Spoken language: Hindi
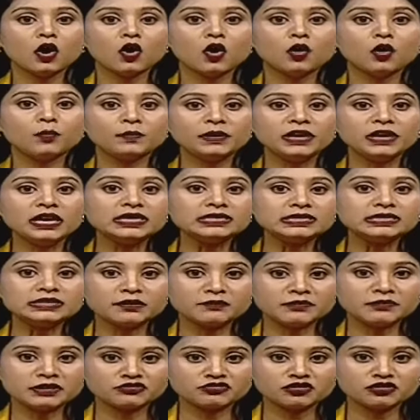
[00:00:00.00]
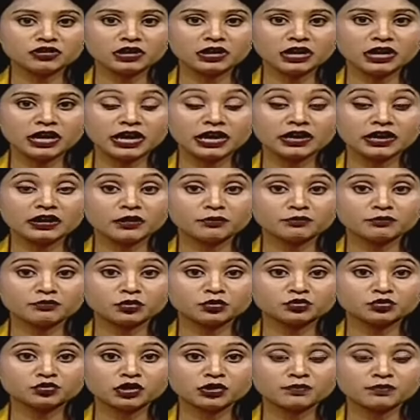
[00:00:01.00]
ओपीएस मशीन एक
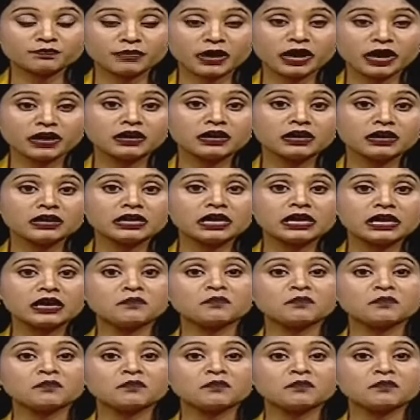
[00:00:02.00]
कंप्यूटर बैंक की